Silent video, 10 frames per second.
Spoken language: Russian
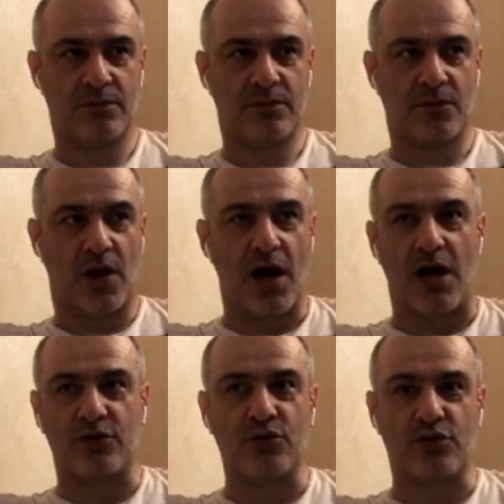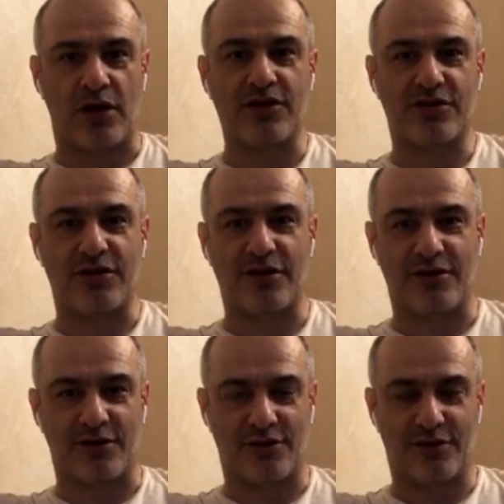А, ну, конечно,
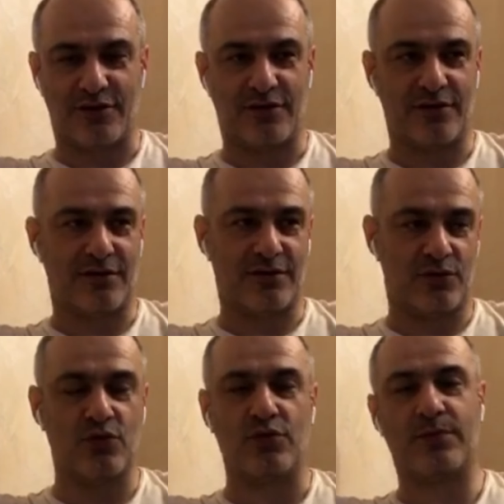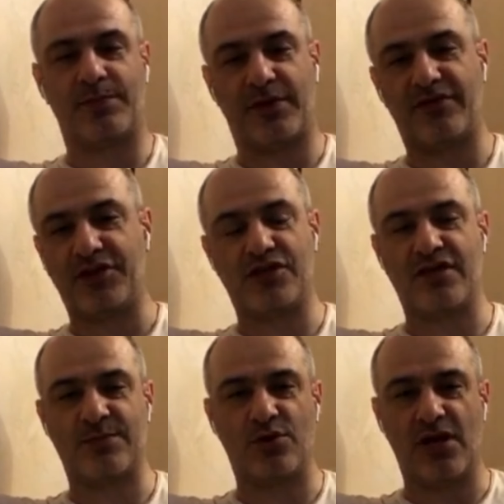этот, э, ну, про
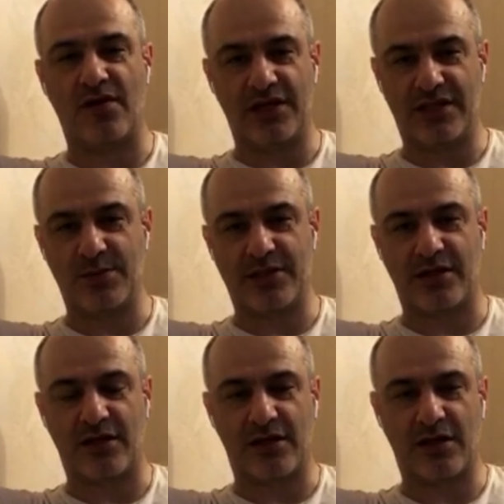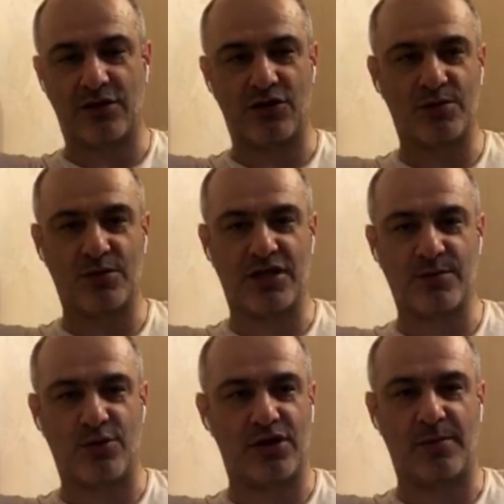2008 говорить смысла нет, да, то есть мы с
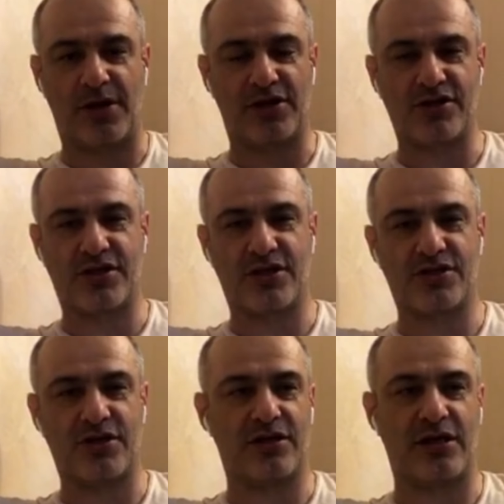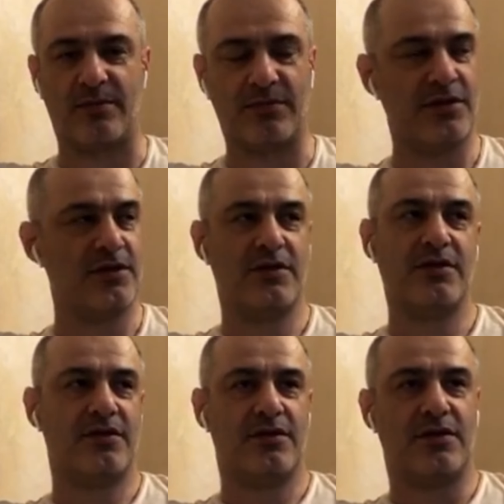сборной да. практически жили там,
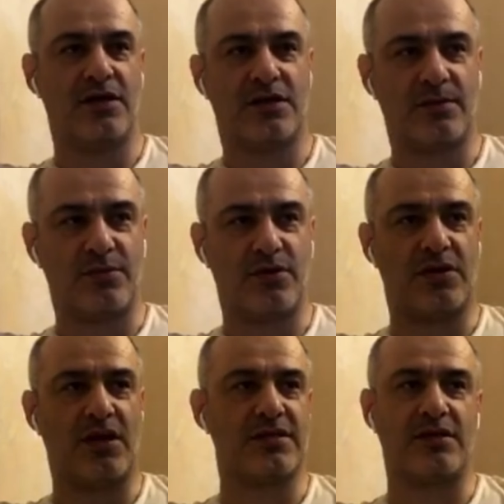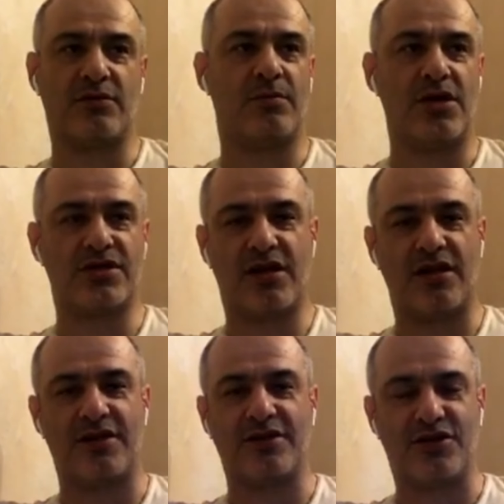это было классно. Матч с
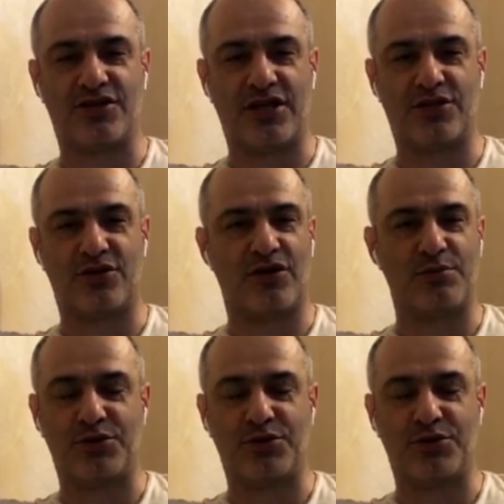Голландией, к счастью, я вообще